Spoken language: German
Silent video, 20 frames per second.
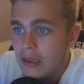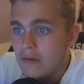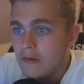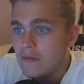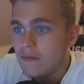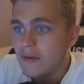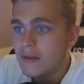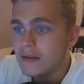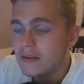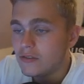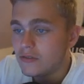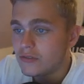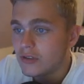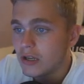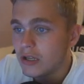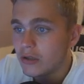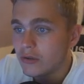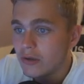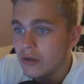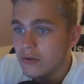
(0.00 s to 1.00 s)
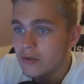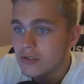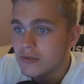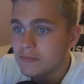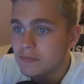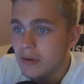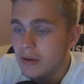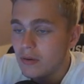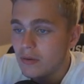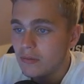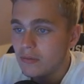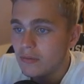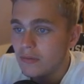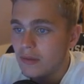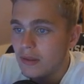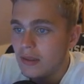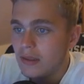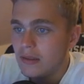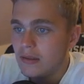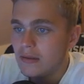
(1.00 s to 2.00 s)
Wir werden die Stadion ausbauen.
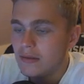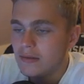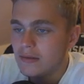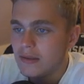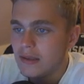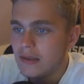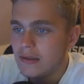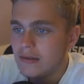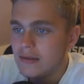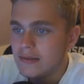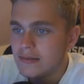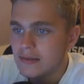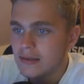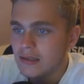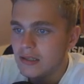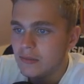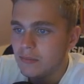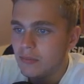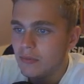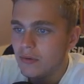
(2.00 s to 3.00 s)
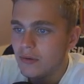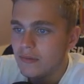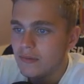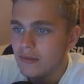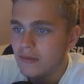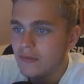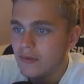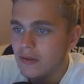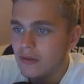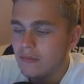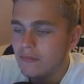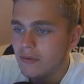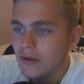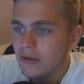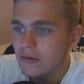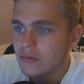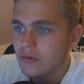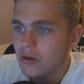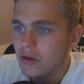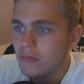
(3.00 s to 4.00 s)
Ich gehe nicht an die Börse. Ich werde dem
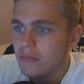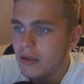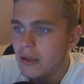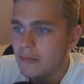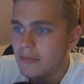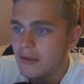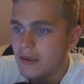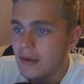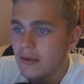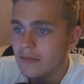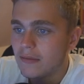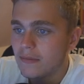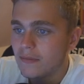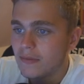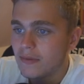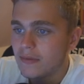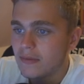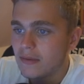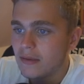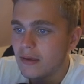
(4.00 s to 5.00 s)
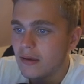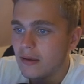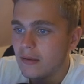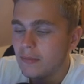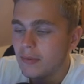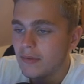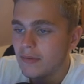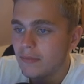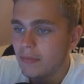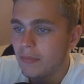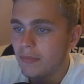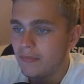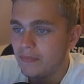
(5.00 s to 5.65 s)
Verein treu bleiben. Egal, was egal, passt.